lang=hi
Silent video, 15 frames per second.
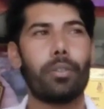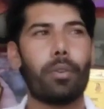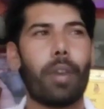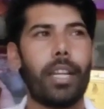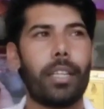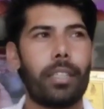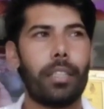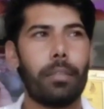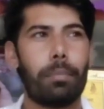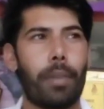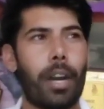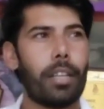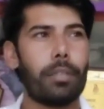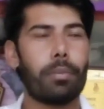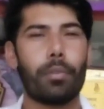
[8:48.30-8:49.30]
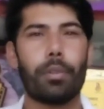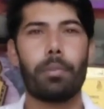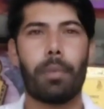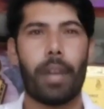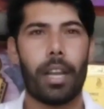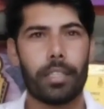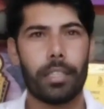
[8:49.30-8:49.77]
जो हाइट थी पांच फुट
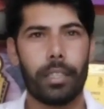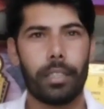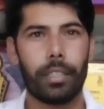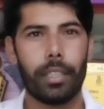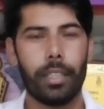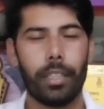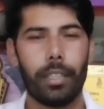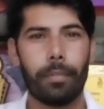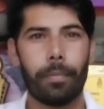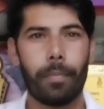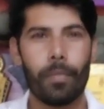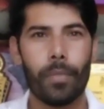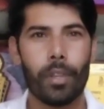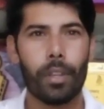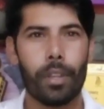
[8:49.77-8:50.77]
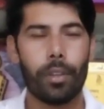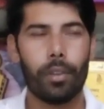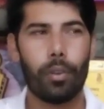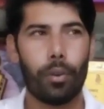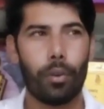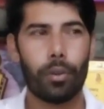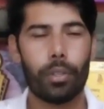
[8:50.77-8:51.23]
पांच इंच थी जी
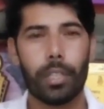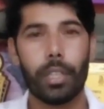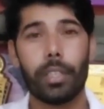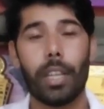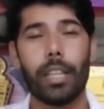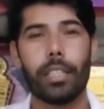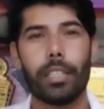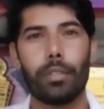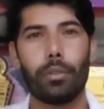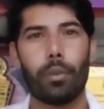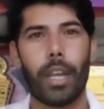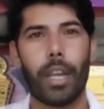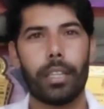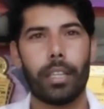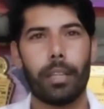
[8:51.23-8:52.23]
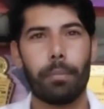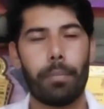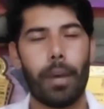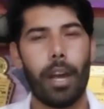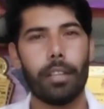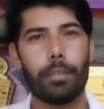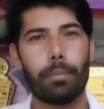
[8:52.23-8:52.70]
और सरताज की जो हाइट है
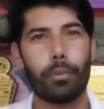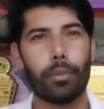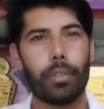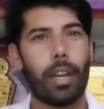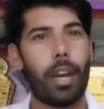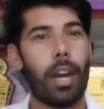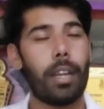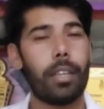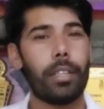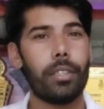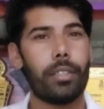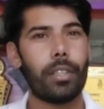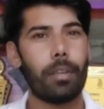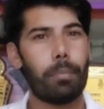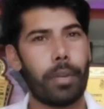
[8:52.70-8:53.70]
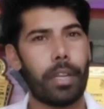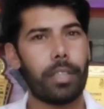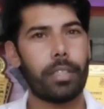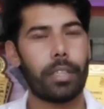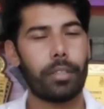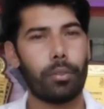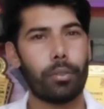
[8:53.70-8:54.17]
पांच फुट आठ इंच से
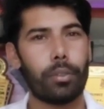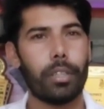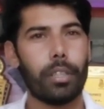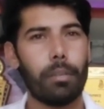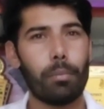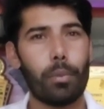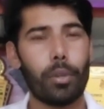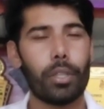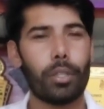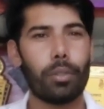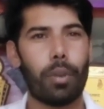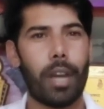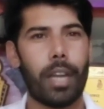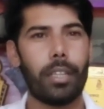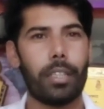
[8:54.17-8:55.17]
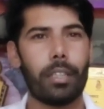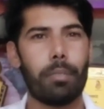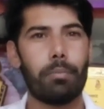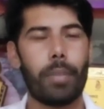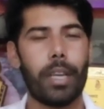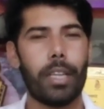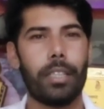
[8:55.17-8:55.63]
प्लस है क्योंकि लंबो की जो हाइट
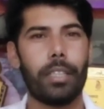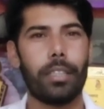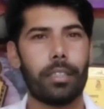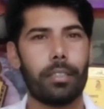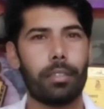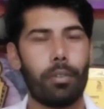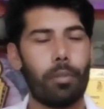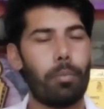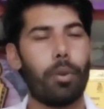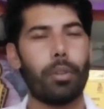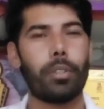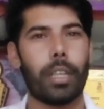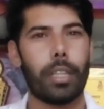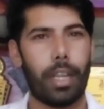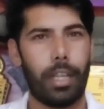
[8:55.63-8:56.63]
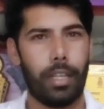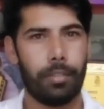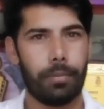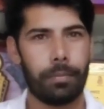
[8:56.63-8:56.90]
लंबाई जी बहुत ज्यादा है